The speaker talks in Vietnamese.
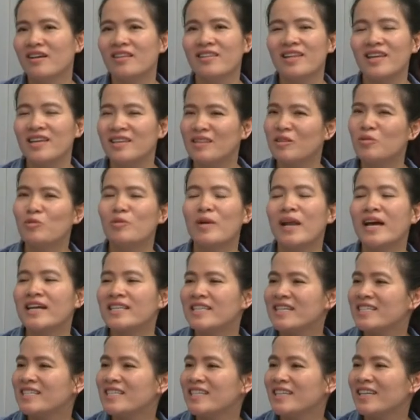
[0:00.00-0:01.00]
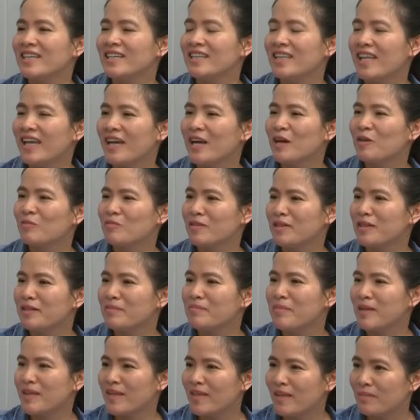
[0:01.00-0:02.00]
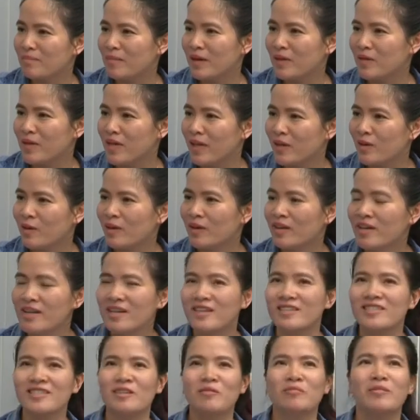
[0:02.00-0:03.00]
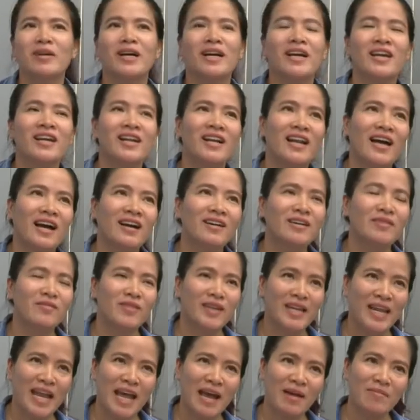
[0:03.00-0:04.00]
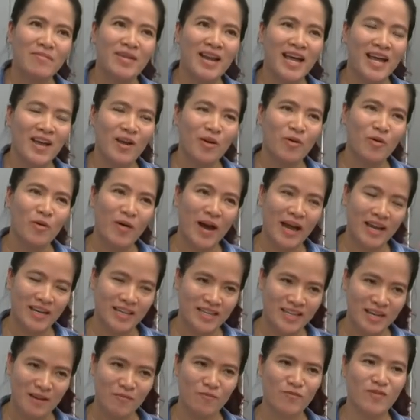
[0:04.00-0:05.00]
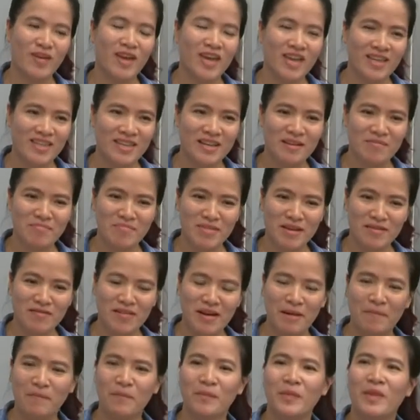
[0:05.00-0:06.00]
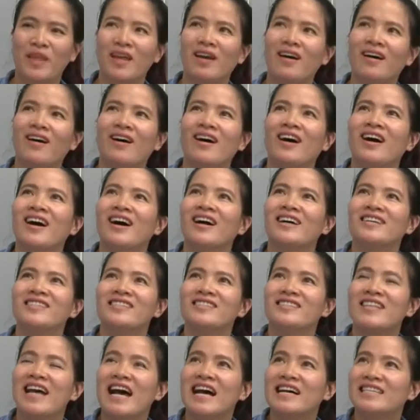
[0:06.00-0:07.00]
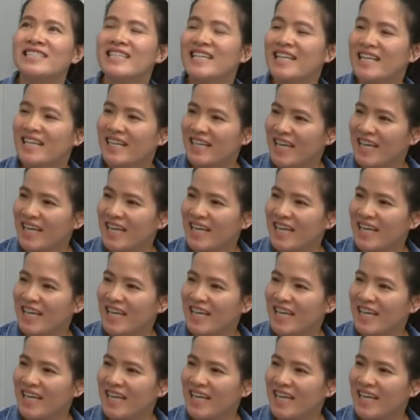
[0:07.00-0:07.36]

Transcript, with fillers: thì thu lại giá trị kinh tế không được bao nhiêu trong khi là người Việt Nam lại ồ ạt nhập về những mỹ phẩm giá rất là